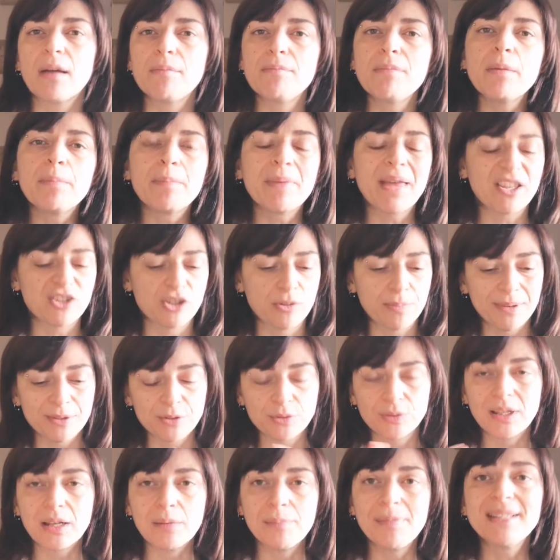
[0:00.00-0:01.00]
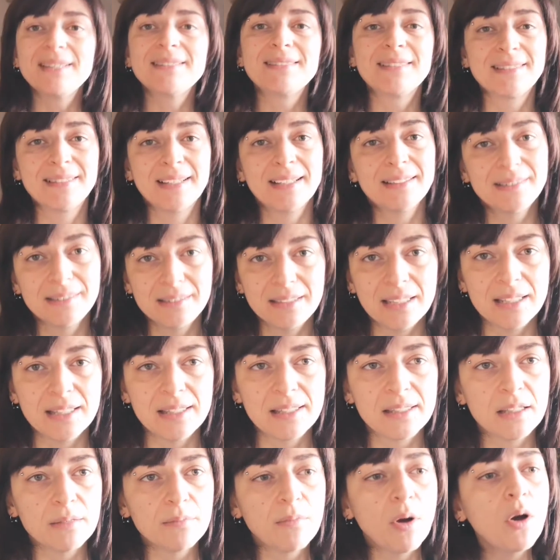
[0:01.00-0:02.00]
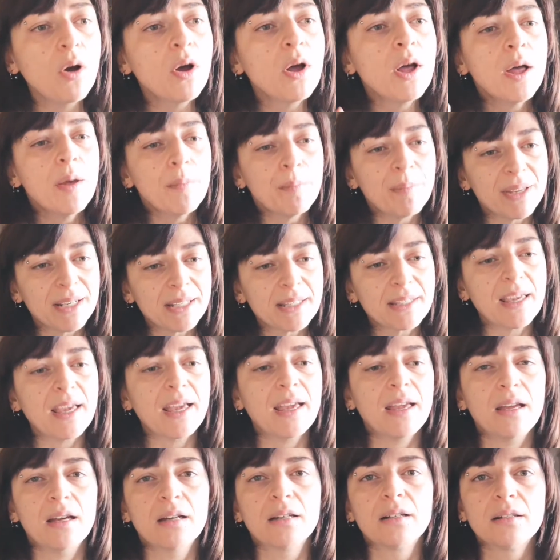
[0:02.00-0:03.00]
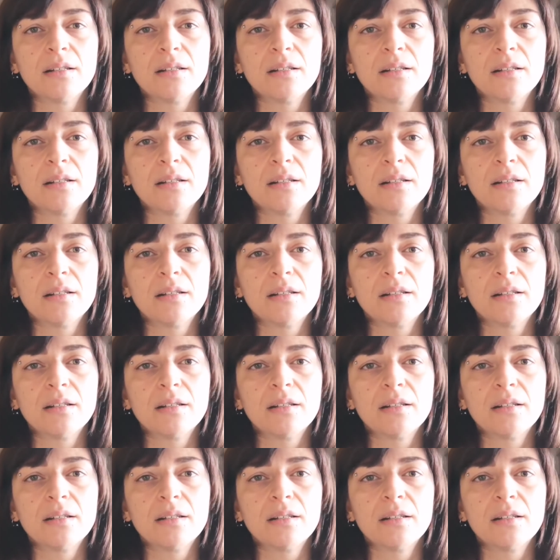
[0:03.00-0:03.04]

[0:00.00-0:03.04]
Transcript: che a me piace personalmente tantissimo perché eh,